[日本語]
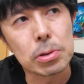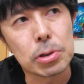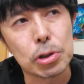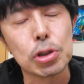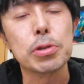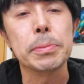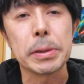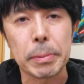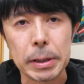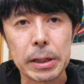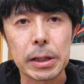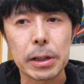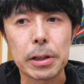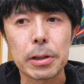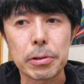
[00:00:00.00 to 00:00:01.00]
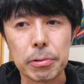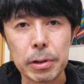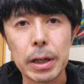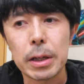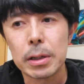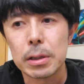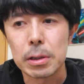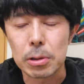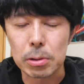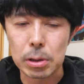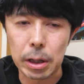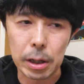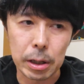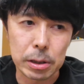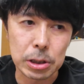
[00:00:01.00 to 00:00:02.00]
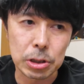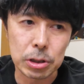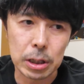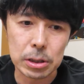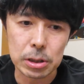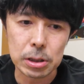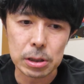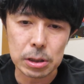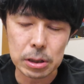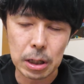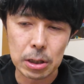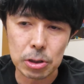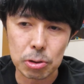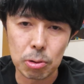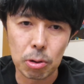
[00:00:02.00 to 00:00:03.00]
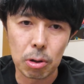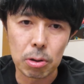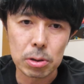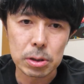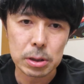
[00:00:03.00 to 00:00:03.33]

90ミリまで入れてっていうね、えー、28、35、